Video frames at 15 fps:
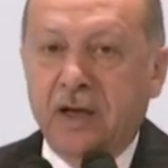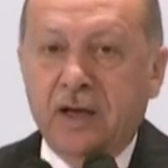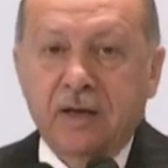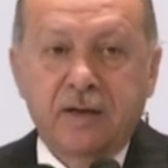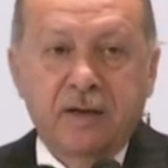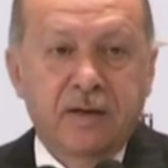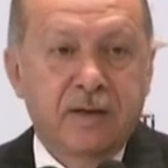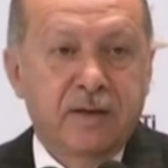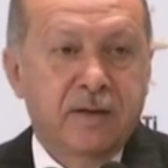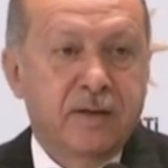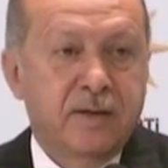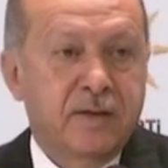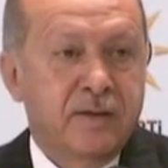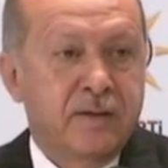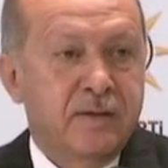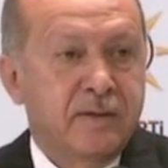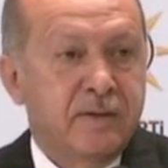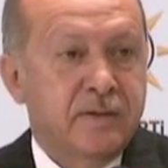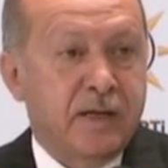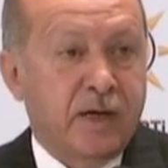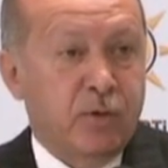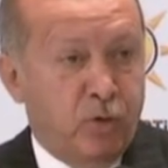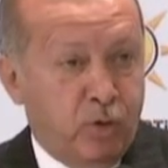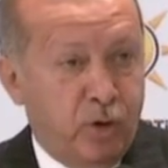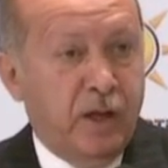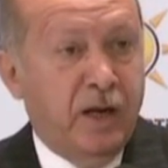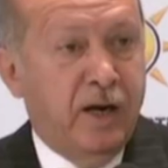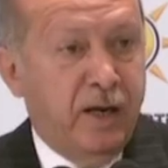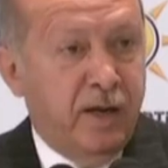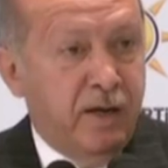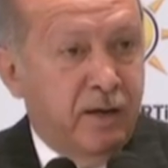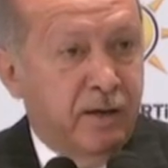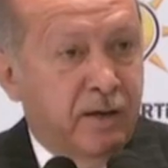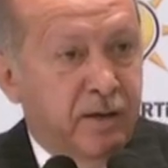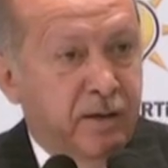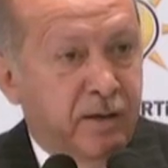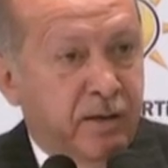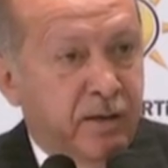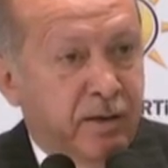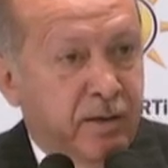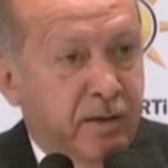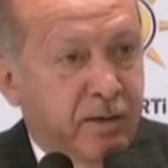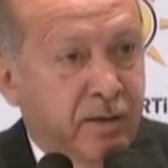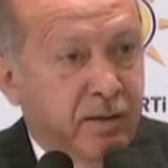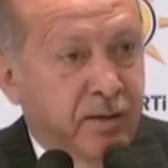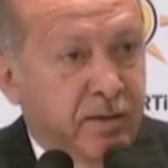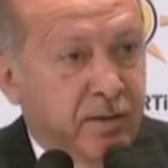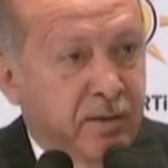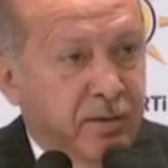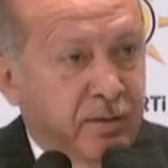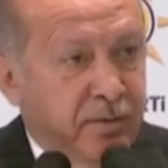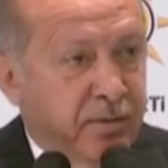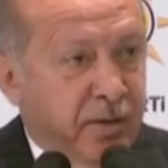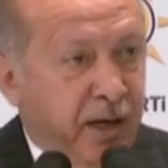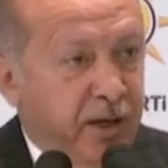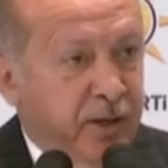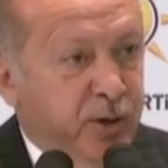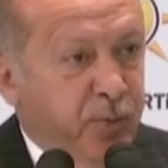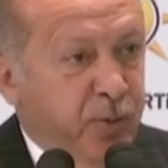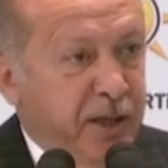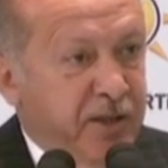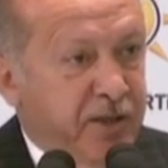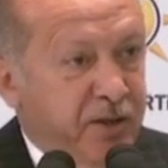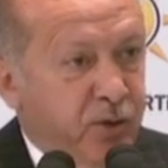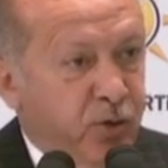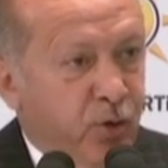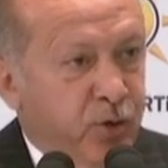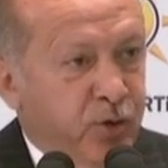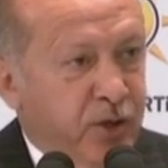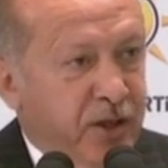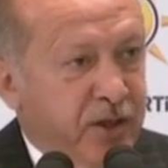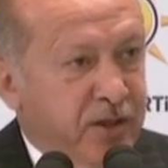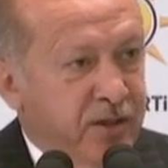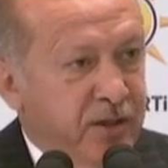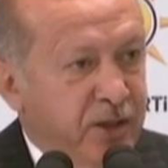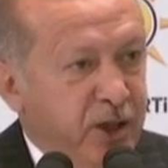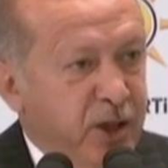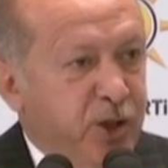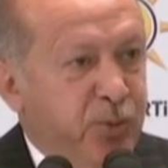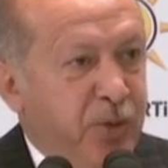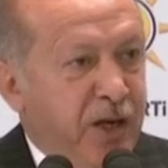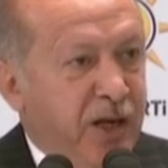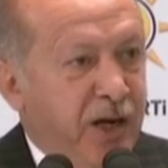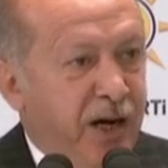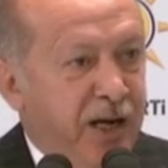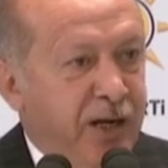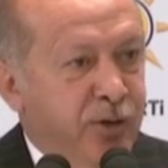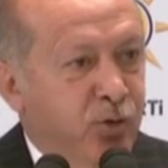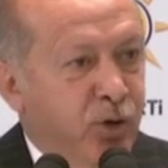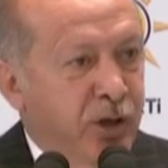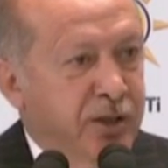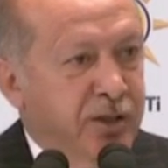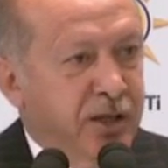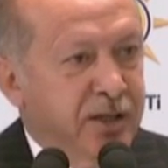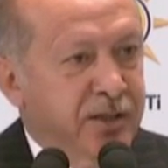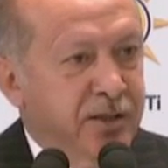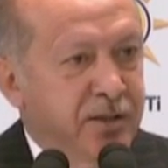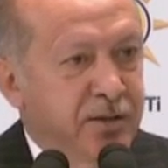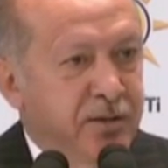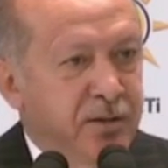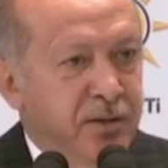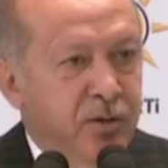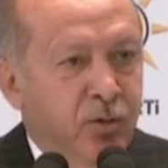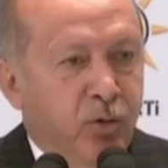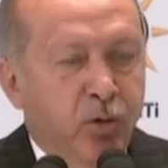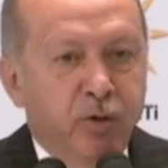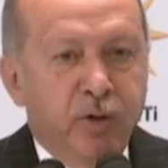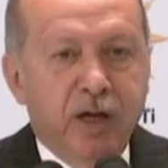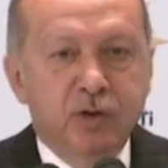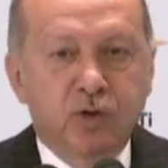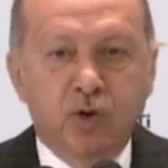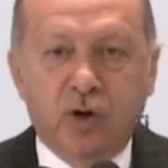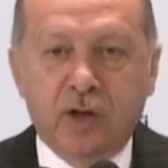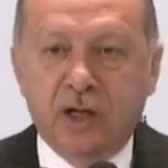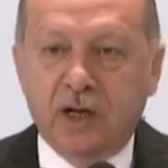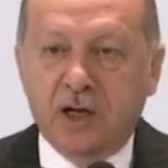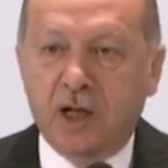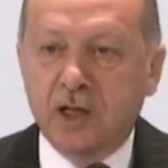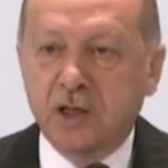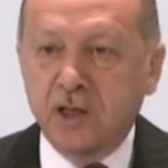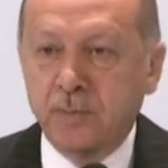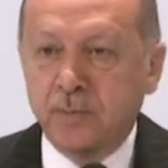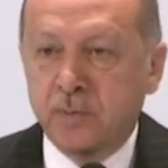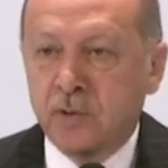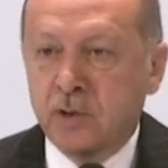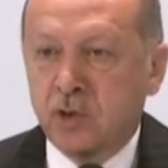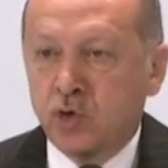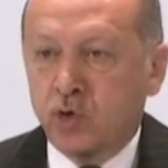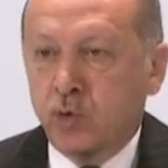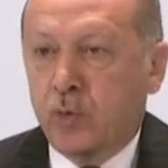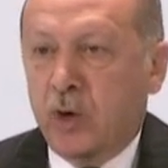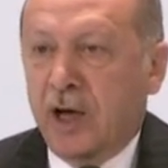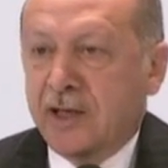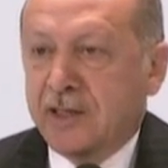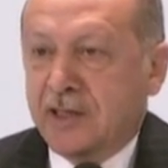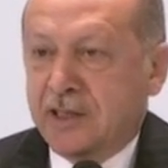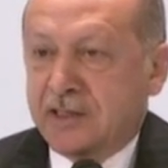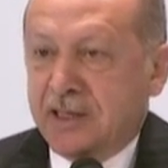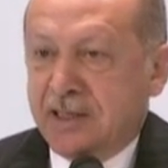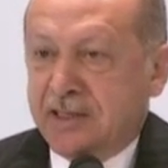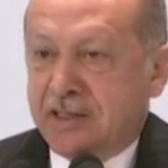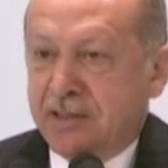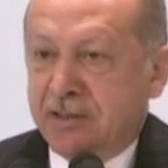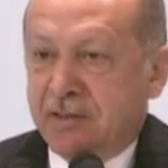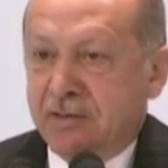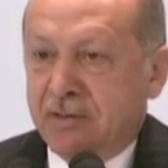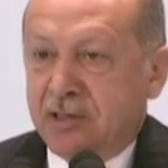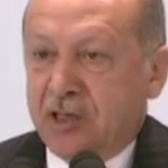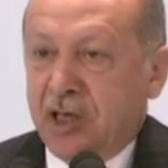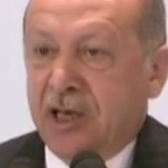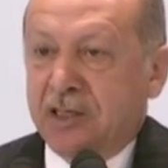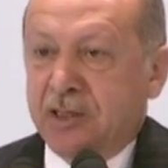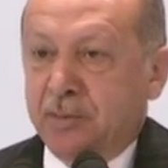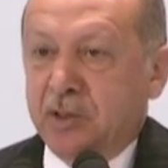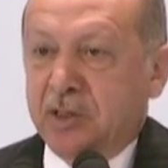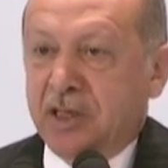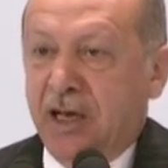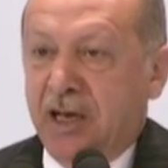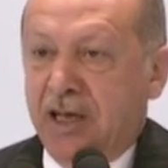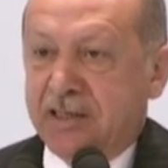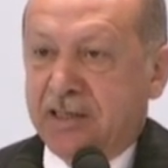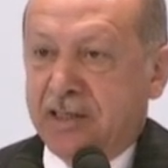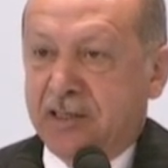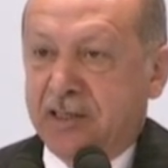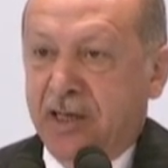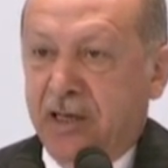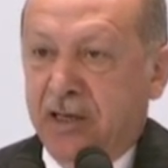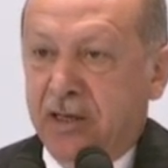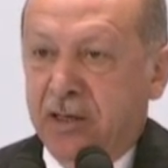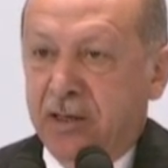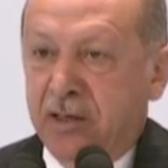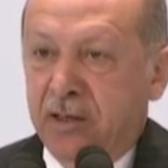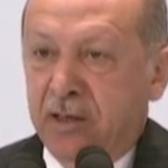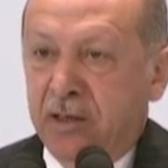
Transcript: Ve sen onlarla Dayanışma içinde olacaksın. İşbirliği halinde olacaksın. Ondan sonra da kalkıp çubuğa gideceksin. Şehidimin cenazesine.